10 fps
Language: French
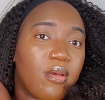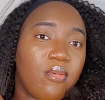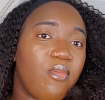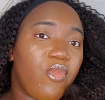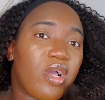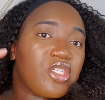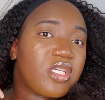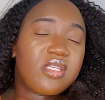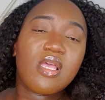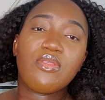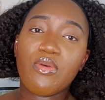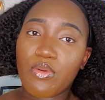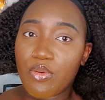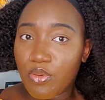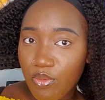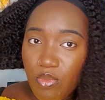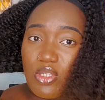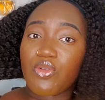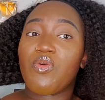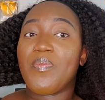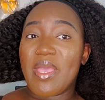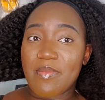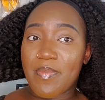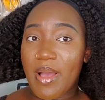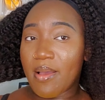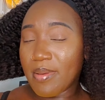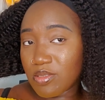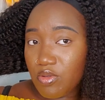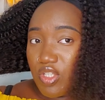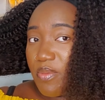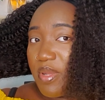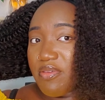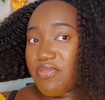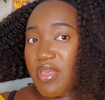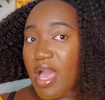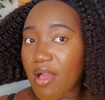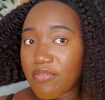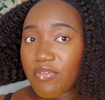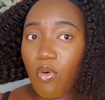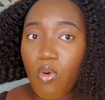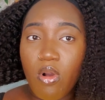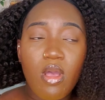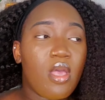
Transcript: moi j'essaie de... Moi je ne peigne pas parce que j'aime l'effet afro.